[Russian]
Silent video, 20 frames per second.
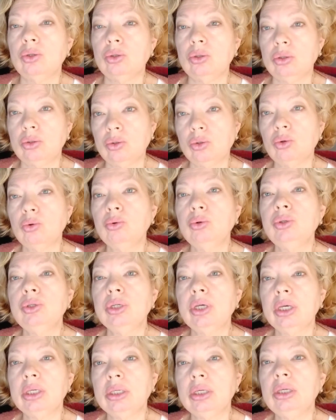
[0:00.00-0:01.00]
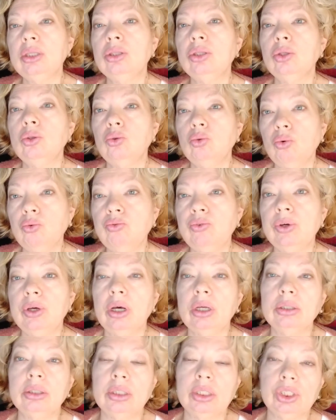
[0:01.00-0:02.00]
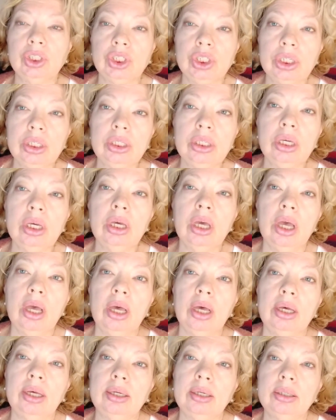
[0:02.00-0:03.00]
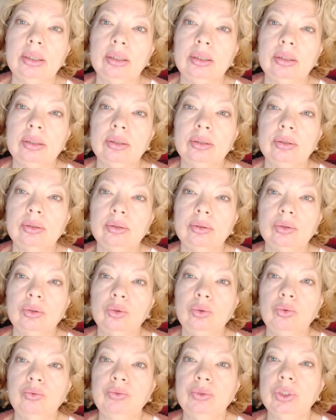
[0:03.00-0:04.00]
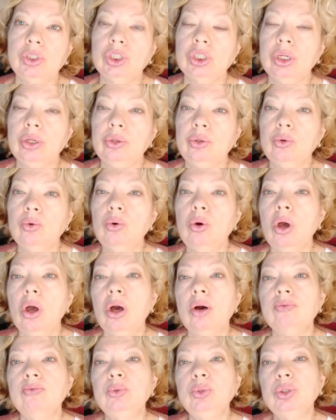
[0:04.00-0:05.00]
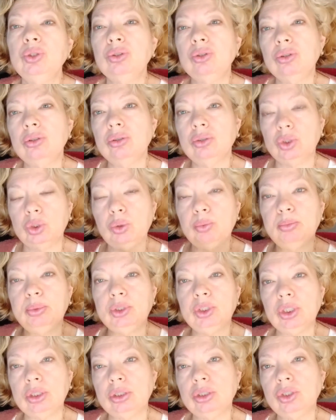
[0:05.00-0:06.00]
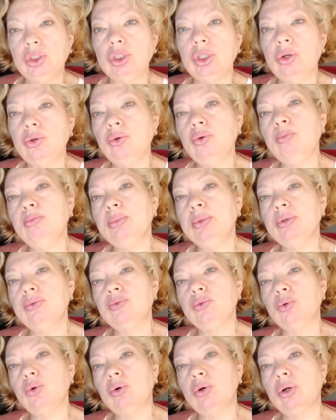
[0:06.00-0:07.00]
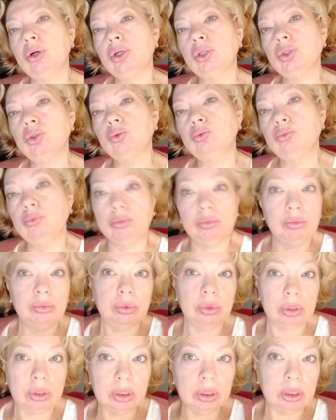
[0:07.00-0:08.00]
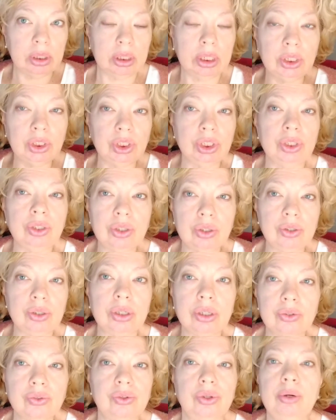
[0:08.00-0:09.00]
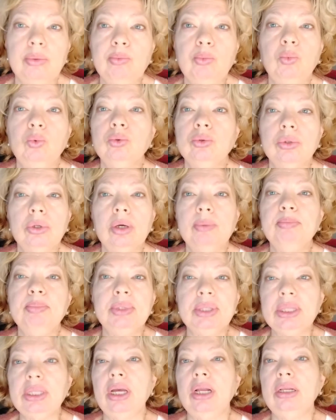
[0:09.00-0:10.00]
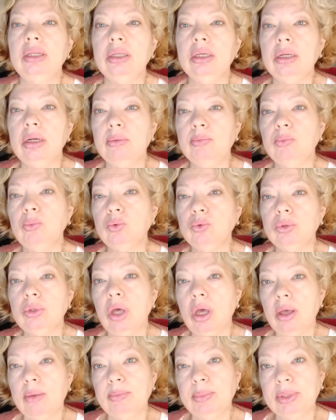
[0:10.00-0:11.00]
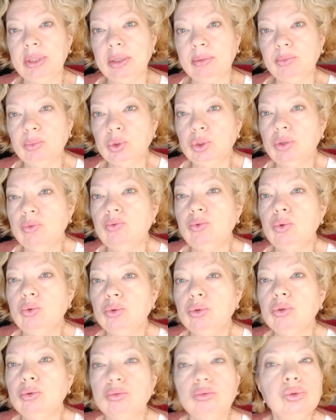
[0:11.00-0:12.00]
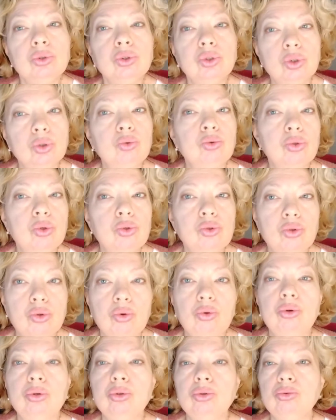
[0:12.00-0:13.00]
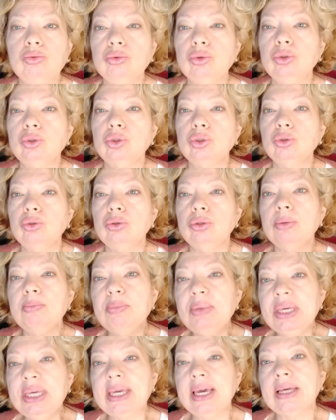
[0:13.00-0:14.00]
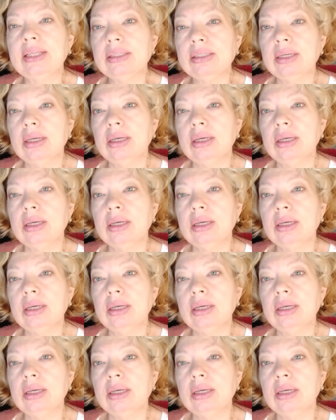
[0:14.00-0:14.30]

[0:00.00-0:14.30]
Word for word: строить какие-то новые отношения, а, новое жилье. Вот чтобы с жильем было все хорошо, начните делать ремонт, капитальный ремонт, потому что все-таки нужно что-то строить, нужно что-то менять.